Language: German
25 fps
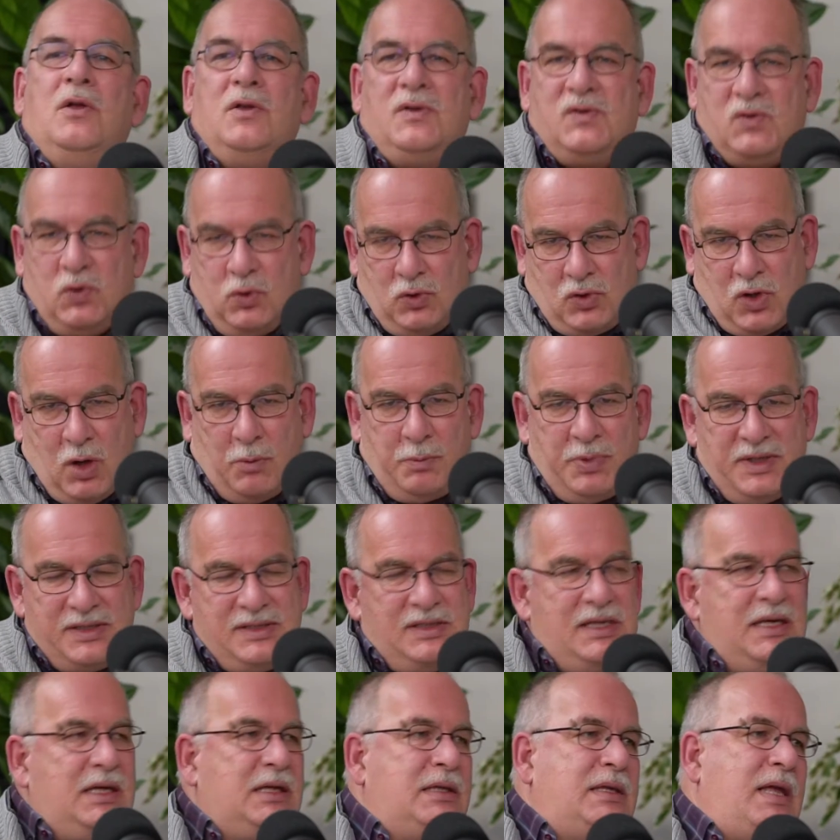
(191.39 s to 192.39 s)
zu
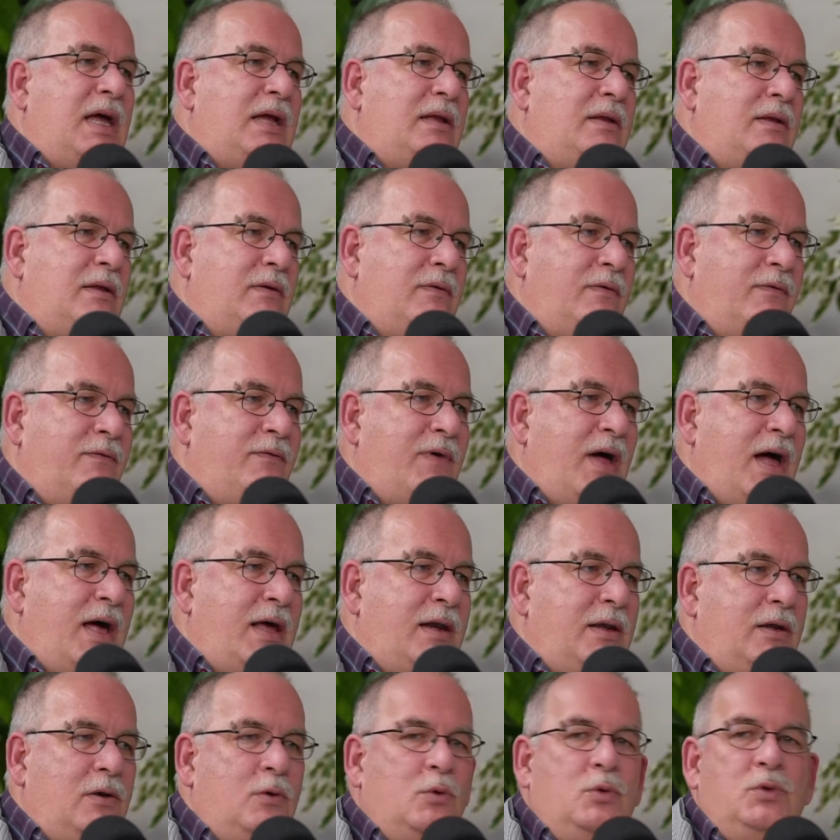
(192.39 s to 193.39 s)
kompliziert
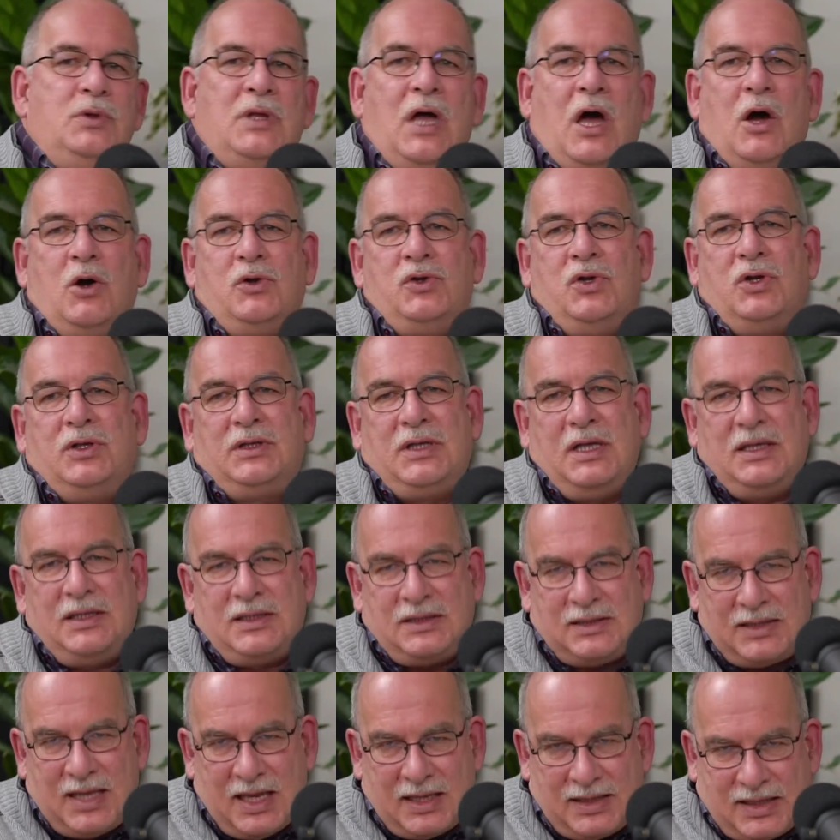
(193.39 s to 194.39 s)
waren und auch noch den
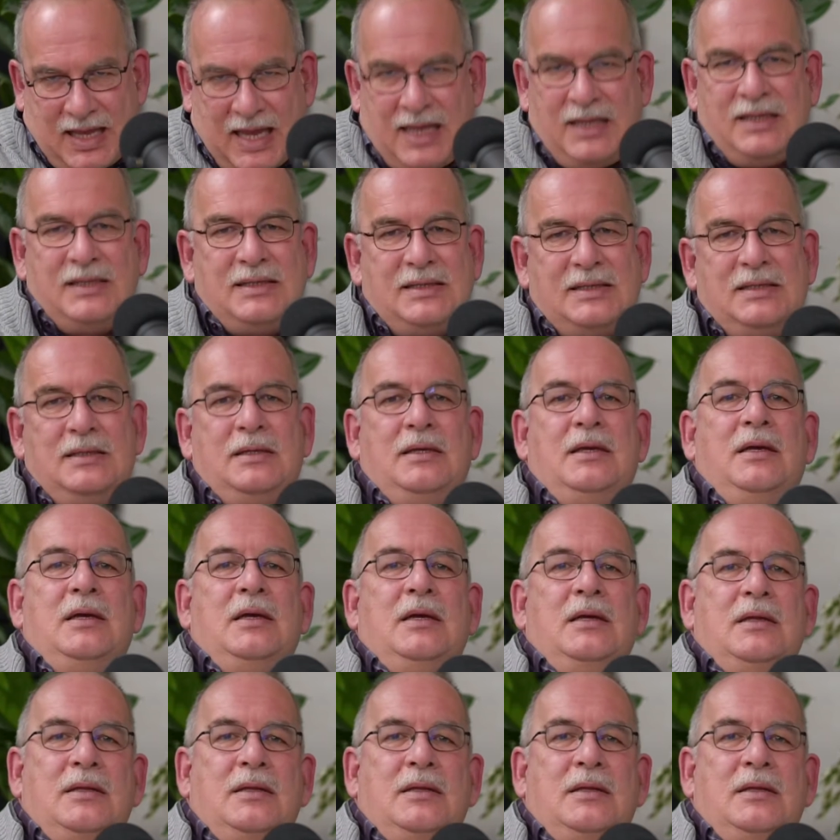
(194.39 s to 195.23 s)
Tendenzen